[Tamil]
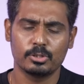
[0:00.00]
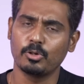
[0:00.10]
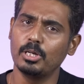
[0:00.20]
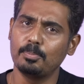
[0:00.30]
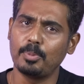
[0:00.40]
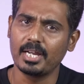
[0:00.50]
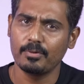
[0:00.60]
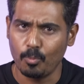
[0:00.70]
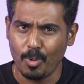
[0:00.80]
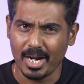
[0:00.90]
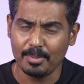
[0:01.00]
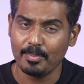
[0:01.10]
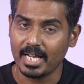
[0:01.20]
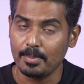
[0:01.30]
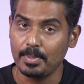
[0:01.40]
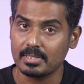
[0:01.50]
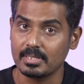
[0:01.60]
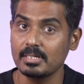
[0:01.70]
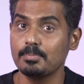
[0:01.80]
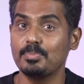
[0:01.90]
டுவெல் பாயிண்ட் ஒன் மெகா
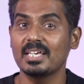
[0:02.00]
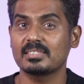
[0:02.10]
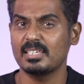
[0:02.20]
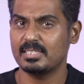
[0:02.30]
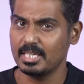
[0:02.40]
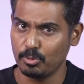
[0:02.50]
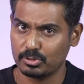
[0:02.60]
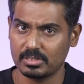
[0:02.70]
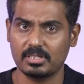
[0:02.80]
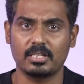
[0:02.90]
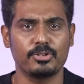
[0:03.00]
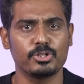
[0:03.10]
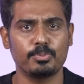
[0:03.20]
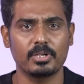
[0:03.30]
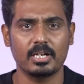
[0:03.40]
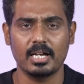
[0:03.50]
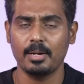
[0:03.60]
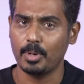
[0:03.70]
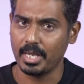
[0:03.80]
பிக்சல் பிஎஸ்ஐ சிமோ சென்சார் தான் யூஸ் பண்ணுறாங்க